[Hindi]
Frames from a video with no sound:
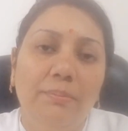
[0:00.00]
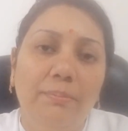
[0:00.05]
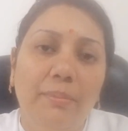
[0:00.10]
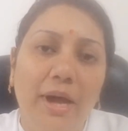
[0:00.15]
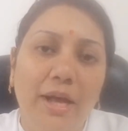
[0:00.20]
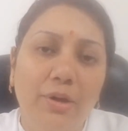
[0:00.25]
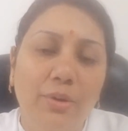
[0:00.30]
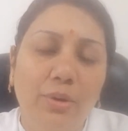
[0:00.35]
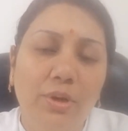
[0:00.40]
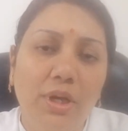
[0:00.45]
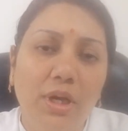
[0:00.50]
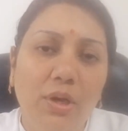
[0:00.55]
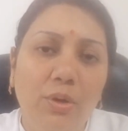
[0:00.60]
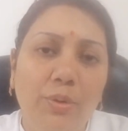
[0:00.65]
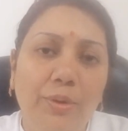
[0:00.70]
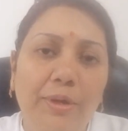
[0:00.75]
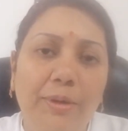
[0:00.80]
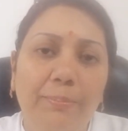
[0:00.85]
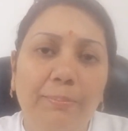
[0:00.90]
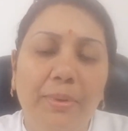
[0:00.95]
मानो कि
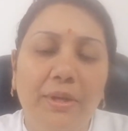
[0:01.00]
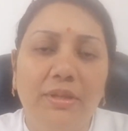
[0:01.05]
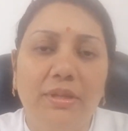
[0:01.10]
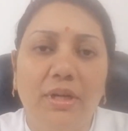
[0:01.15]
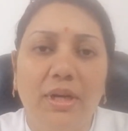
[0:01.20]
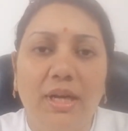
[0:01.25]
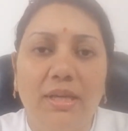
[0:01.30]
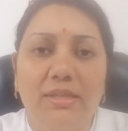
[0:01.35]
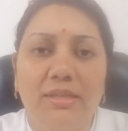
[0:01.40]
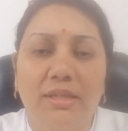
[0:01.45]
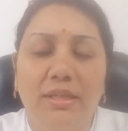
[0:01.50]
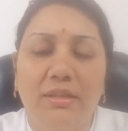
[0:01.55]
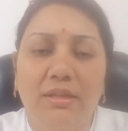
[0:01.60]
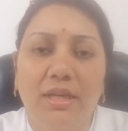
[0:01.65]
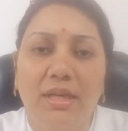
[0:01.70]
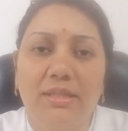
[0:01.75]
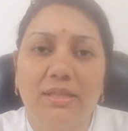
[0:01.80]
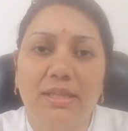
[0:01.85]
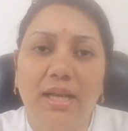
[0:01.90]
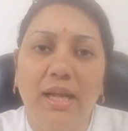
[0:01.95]
कोई पंद्रह
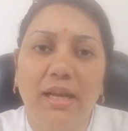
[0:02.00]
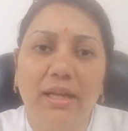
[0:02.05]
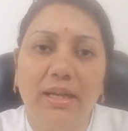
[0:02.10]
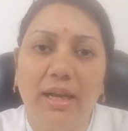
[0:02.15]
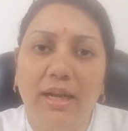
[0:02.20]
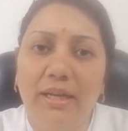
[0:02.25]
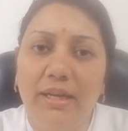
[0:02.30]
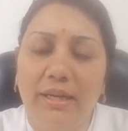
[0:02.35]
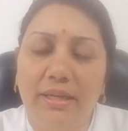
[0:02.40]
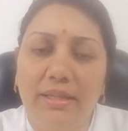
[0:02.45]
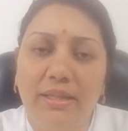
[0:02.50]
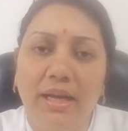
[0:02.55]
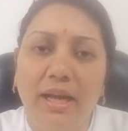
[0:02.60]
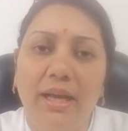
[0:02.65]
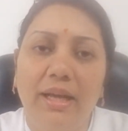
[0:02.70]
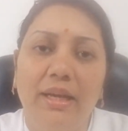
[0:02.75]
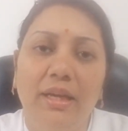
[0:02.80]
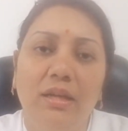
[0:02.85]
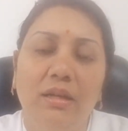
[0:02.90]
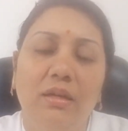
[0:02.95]
सत्रह साल का लड़का
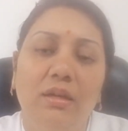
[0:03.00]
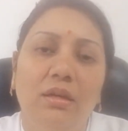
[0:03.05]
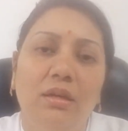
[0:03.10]
है